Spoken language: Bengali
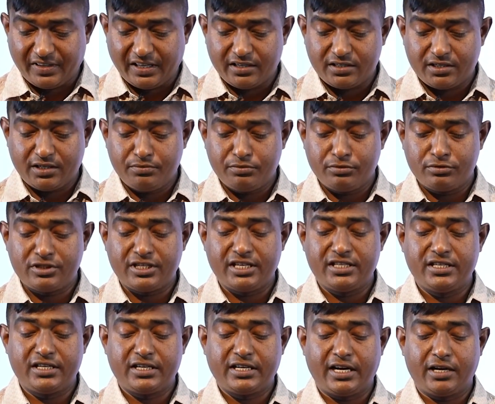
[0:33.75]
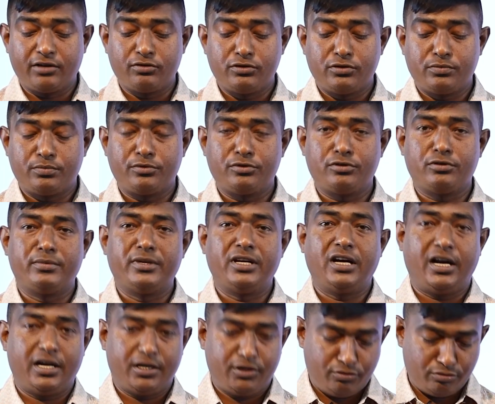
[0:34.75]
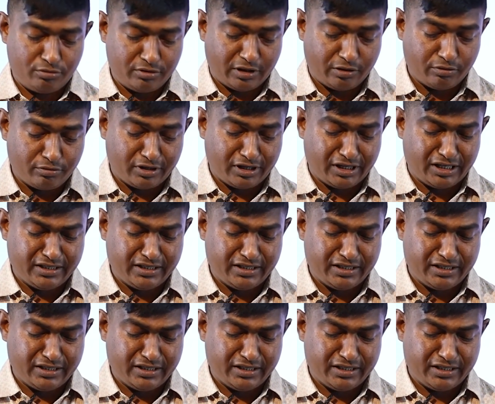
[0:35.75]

একটা ফোর সাইজের কাগজ প্রথমে আট টুকরা করে